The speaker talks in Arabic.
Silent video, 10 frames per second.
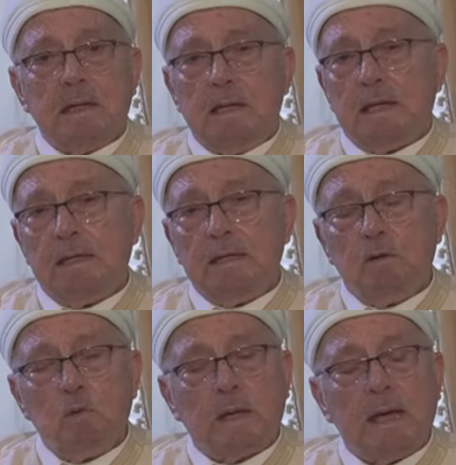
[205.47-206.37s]

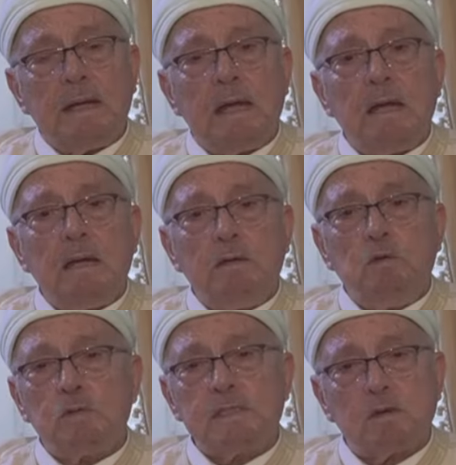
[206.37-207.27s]
لكنه كان
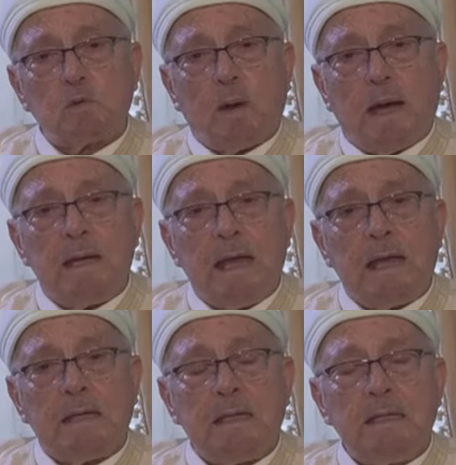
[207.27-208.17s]
يصر
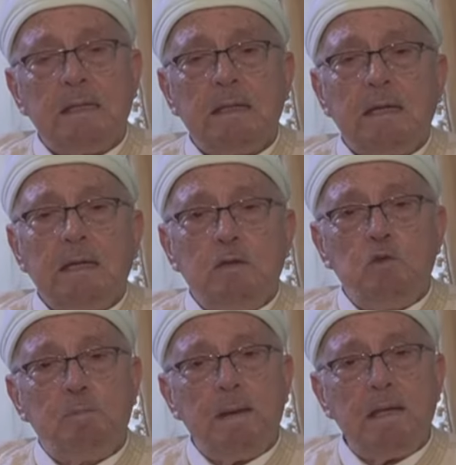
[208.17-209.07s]
على أن
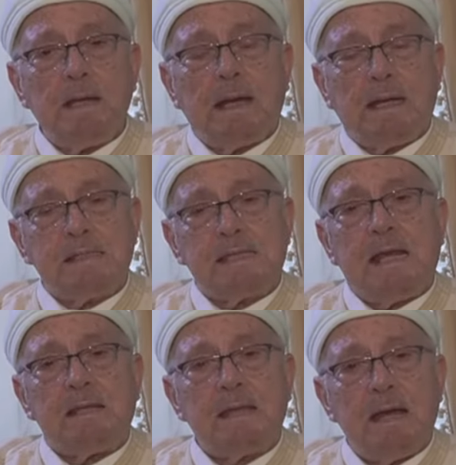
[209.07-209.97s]
يبلغ
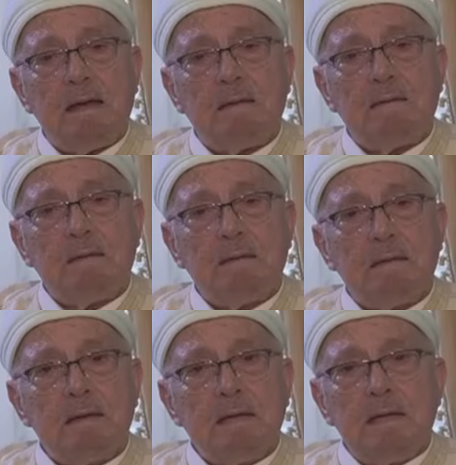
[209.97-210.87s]
رسالته
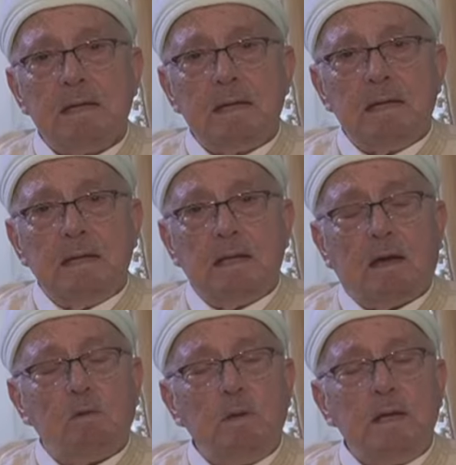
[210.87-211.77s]

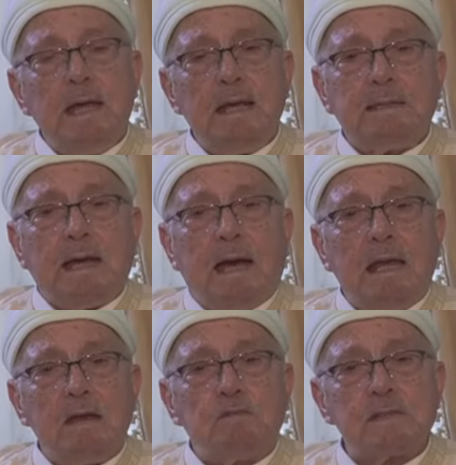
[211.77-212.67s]
لقول الله
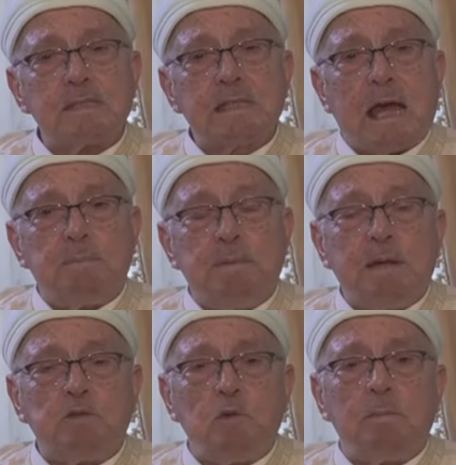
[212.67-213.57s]
تعالى فاصدع
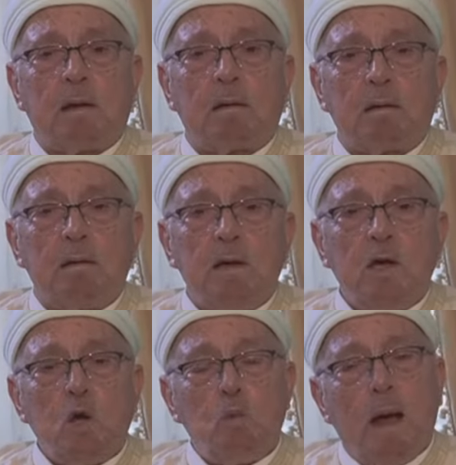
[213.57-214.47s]
بما تؤمر
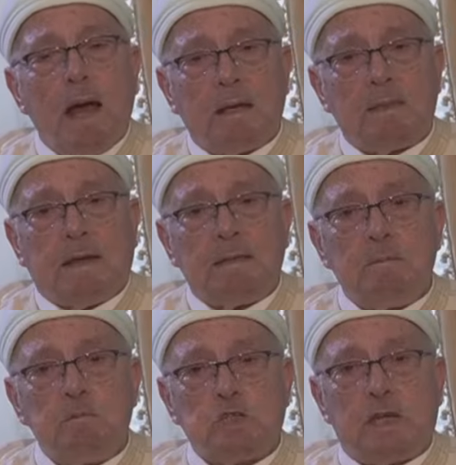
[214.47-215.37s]
وأعرض عن
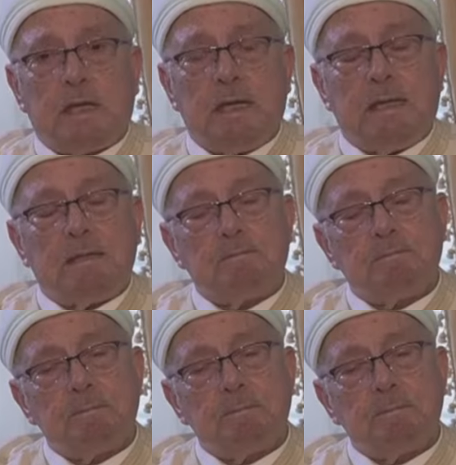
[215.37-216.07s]
المشركين